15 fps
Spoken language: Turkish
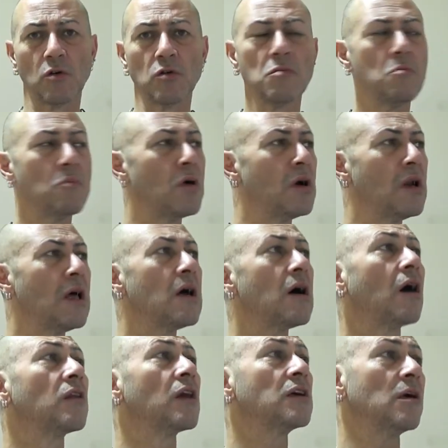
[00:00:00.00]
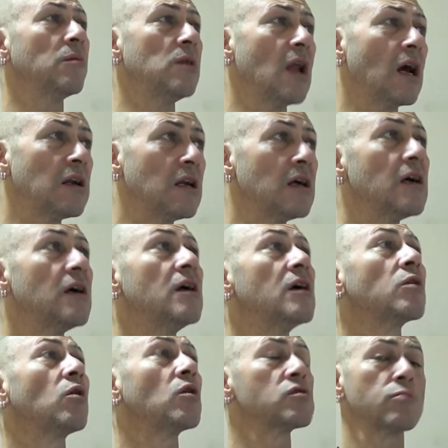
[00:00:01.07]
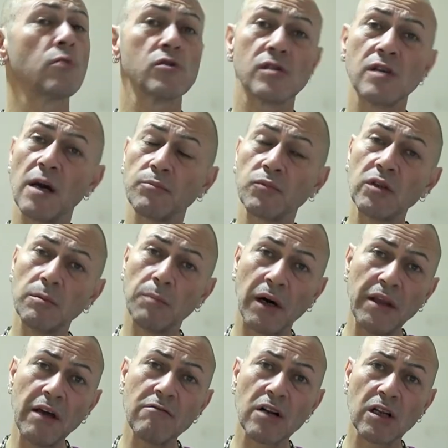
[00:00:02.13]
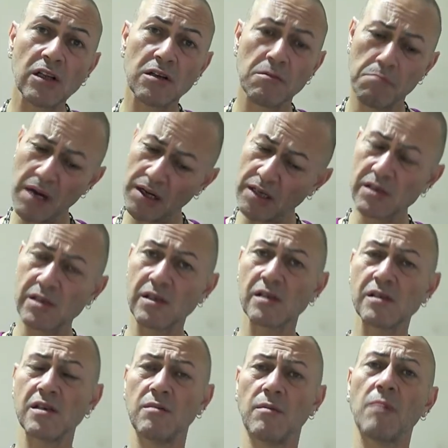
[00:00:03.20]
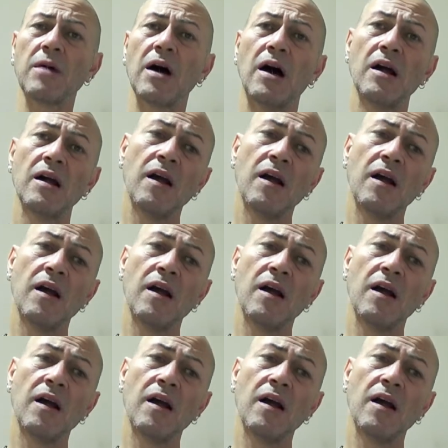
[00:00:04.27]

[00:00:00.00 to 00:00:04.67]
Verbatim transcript: Onun böyle ana gemilerle kozmozda yaptığı manevraların ben hastasıyım ama